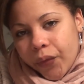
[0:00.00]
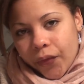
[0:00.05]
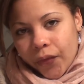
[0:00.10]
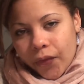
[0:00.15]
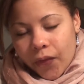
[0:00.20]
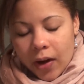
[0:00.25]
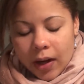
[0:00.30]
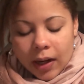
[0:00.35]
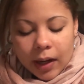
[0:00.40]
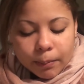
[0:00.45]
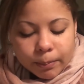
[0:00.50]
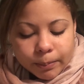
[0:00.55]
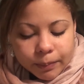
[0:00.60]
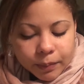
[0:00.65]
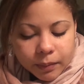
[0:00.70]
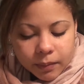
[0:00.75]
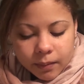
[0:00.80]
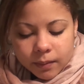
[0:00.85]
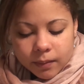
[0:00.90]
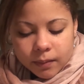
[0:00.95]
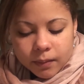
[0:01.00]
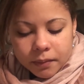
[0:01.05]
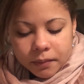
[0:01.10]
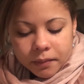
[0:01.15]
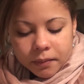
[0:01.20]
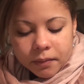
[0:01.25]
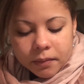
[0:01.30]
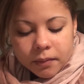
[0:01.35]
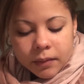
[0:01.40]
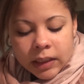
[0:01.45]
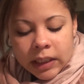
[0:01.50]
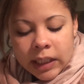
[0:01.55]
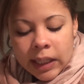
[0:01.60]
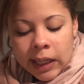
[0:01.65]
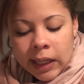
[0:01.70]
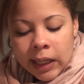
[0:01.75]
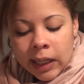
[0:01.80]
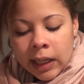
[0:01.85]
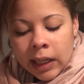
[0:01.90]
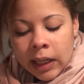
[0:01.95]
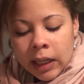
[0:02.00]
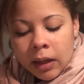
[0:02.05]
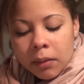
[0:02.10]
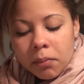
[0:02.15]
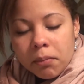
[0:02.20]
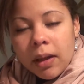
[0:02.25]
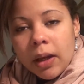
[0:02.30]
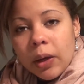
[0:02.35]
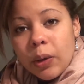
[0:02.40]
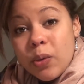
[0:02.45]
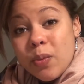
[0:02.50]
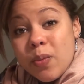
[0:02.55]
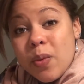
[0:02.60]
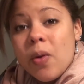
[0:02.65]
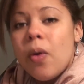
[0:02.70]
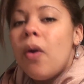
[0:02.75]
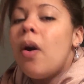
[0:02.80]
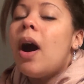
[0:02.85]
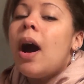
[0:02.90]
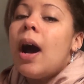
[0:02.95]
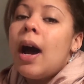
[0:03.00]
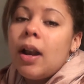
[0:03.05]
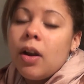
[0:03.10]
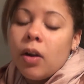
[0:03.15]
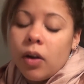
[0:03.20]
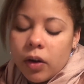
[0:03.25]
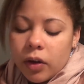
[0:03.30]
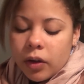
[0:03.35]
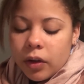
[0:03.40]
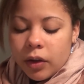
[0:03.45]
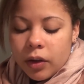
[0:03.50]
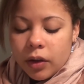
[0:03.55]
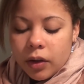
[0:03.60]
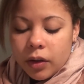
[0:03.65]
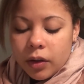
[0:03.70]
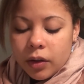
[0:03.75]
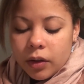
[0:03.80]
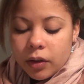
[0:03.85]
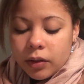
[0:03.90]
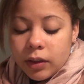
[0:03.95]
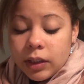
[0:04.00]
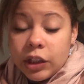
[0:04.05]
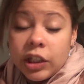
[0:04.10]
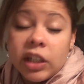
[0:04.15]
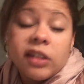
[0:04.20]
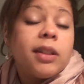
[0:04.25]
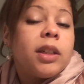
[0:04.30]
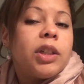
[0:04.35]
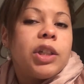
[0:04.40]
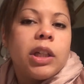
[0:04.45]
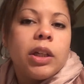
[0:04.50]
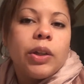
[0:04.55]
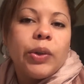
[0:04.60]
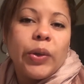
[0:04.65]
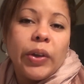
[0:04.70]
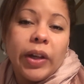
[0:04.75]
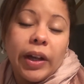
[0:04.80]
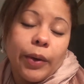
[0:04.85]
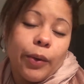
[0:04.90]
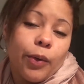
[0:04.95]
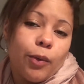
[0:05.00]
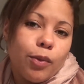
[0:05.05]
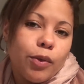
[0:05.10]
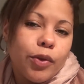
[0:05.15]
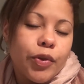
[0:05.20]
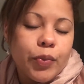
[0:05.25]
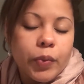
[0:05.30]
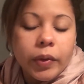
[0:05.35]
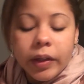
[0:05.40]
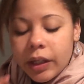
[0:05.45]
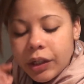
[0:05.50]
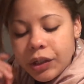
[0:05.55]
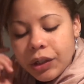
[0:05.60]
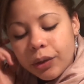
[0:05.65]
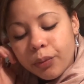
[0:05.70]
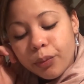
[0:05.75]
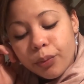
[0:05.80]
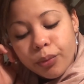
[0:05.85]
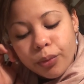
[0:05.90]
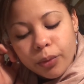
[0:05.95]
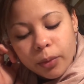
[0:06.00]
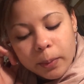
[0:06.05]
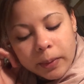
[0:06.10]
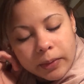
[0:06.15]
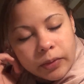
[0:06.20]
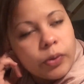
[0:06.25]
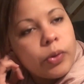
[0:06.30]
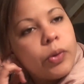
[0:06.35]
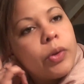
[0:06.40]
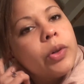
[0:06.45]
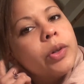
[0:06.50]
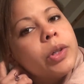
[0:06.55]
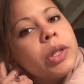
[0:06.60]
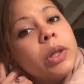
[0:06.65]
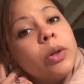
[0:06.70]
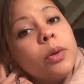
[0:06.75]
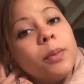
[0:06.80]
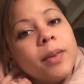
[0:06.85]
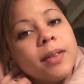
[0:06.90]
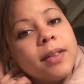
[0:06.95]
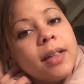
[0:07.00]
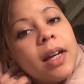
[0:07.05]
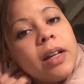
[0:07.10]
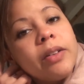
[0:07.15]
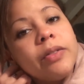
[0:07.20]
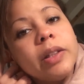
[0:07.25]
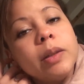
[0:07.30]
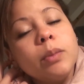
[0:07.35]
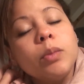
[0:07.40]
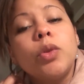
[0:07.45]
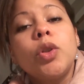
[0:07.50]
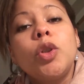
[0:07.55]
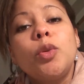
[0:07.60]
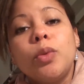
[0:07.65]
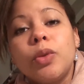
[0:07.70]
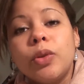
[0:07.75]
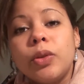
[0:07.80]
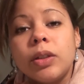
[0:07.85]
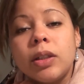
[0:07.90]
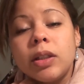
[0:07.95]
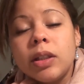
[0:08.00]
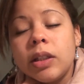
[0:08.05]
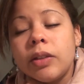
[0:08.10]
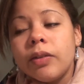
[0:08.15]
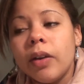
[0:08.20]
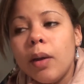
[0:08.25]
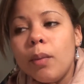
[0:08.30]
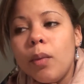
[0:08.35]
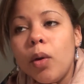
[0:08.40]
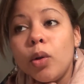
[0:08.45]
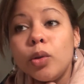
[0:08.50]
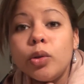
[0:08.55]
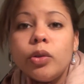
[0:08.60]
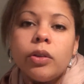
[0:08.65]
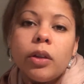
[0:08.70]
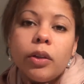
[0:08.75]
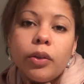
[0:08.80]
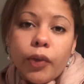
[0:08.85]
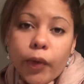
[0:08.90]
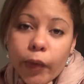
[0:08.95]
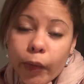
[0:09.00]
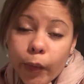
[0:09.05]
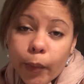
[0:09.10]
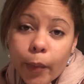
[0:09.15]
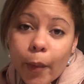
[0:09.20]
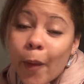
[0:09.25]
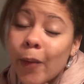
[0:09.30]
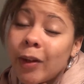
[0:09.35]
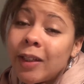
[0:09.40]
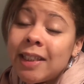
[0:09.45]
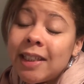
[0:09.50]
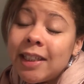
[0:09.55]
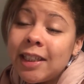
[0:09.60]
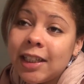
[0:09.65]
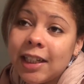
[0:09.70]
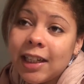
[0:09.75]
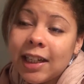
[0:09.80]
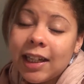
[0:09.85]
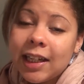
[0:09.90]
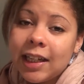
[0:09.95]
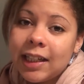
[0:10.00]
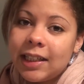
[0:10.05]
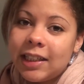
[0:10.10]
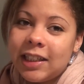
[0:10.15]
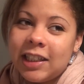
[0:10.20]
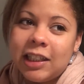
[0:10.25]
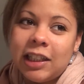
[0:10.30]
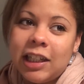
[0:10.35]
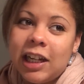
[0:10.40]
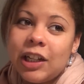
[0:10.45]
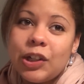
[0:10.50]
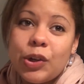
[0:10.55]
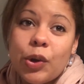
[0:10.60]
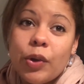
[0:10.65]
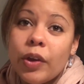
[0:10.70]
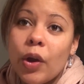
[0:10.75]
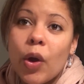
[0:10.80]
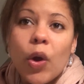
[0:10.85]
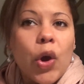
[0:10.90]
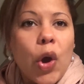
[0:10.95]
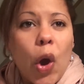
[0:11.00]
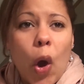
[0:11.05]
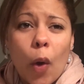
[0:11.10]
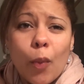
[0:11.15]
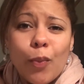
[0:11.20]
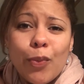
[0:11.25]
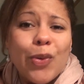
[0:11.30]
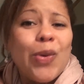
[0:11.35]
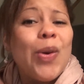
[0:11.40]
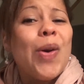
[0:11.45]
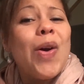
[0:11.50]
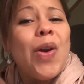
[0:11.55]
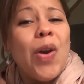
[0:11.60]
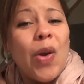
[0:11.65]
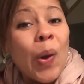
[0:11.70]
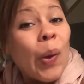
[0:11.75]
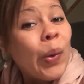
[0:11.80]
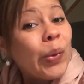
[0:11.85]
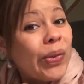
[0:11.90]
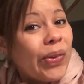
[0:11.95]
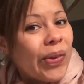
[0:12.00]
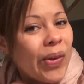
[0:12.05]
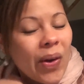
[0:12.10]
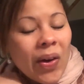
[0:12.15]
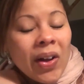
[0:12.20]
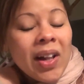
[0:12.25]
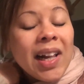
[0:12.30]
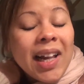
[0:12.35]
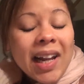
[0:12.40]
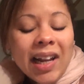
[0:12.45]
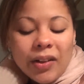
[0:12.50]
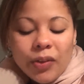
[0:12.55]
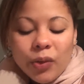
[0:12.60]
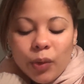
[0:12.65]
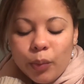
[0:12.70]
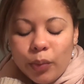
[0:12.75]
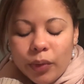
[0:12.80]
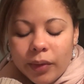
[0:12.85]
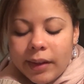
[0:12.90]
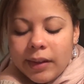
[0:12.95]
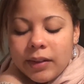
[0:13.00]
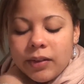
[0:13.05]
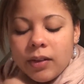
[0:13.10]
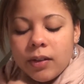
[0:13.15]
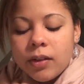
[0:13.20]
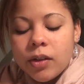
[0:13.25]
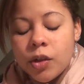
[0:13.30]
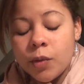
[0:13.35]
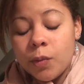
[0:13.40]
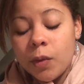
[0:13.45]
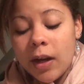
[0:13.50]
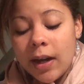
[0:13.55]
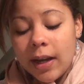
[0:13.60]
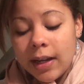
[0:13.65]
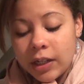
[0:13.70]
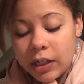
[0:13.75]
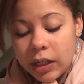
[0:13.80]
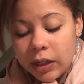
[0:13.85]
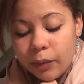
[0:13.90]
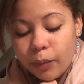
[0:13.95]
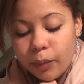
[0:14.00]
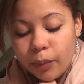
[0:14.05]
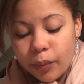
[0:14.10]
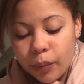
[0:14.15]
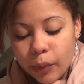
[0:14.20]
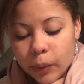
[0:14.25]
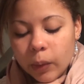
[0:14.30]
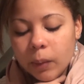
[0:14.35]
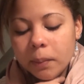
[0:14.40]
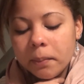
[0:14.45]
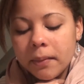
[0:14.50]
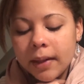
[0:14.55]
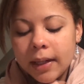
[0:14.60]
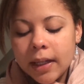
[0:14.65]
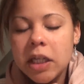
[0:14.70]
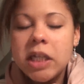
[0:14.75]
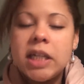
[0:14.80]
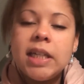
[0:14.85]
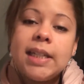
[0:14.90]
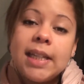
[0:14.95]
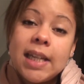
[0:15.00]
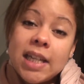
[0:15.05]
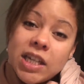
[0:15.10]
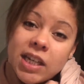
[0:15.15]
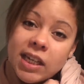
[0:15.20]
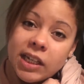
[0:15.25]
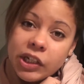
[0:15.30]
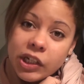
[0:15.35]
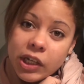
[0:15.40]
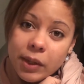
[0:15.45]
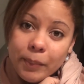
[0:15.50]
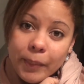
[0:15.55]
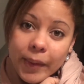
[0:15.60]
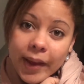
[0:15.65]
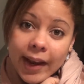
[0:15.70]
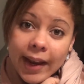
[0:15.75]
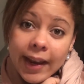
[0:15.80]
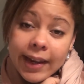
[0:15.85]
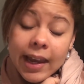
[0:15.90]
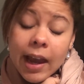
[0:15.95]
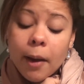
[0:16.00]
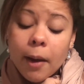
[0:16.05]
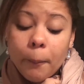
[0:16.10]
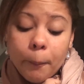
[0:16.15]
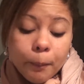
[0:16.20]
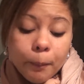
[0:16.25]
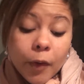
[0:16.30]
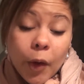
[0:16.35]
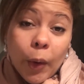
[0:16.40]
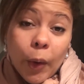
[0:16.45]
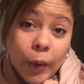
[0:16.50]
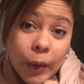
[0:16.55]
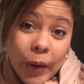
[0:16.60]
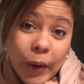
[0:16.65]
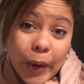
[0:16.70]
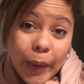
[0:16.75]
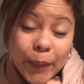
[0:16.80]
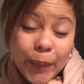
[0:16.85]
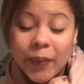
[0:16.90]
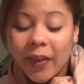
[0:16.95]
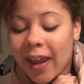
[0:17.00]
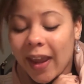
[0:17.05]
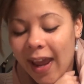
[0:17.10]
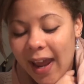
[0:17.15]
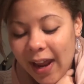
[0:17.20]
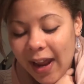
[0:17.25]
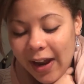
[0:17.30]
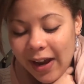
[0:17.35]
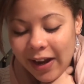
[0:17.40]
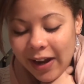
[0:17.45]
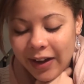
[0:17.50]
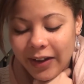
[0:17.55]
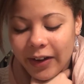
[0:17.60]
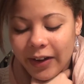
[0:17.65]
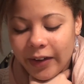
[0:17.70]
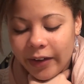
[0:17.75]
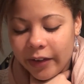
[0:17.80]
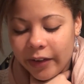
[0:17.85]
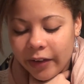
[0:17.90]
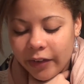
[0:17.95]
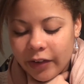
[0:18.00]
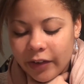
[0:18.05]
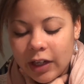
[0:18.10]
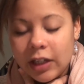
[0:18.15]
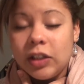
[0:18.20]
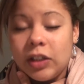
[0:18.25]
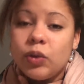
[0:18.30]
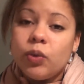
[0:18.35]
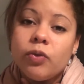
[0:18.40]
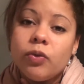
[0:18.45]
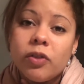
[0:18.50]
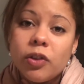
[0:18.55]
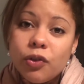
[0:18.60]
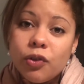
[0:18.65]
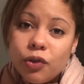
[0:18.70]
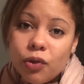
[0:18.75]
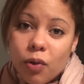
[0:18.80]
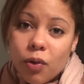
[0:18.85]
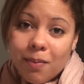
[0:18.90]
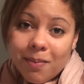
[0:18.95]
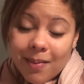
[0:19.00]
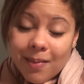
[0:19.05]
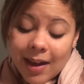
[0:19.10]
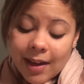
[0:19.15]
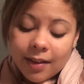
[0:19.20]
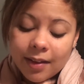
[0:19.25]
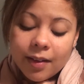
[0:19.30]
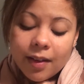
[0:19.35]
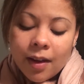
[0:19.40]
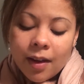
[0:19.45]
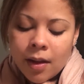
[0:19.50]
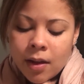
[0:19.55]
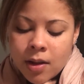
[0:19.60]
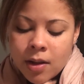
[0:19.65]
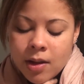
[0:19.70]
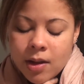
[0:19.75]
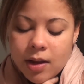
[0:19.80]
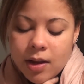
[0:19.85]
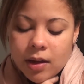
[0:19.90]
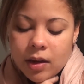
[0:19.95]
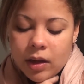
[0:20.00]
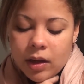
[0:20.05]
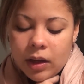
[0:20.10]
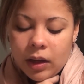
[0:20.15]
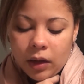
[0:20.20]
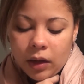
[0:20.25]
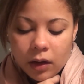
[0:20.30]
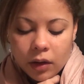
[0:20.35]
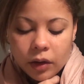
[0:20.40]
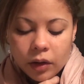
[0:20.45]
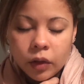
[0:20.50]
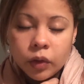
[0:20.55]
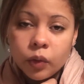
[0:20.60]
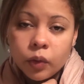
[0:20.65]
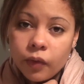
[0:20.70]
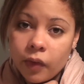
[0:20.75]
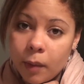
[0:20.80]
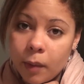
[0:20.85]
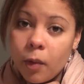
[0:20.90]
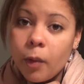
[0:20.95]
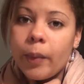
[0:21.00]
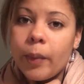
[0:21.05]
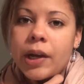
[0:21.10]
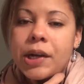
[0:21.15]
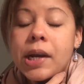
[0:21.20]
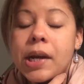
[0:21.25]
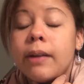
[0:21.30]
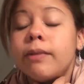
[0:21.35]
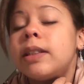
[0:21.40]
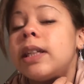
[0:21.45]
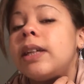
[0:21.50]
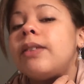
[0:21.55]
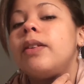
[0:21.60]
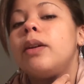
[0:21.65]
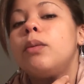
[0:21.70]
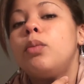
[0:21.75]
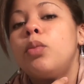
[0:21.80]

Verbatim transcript: voilà. Et mes rubans, alors euh, déjà sachez que les rubans je m'en achète plus parce que quand j'ai commencé la Fimo je me suis acheté vraiment une tonne de rubans et euh, là j'en ai encore pour longtemps. Donc pour l'instant je m'en rachète plus mais je les ai chez Perlaya encore euh, voilà, ils sont vendus au mètre et, ils sont vraiment pas chers. Vous avez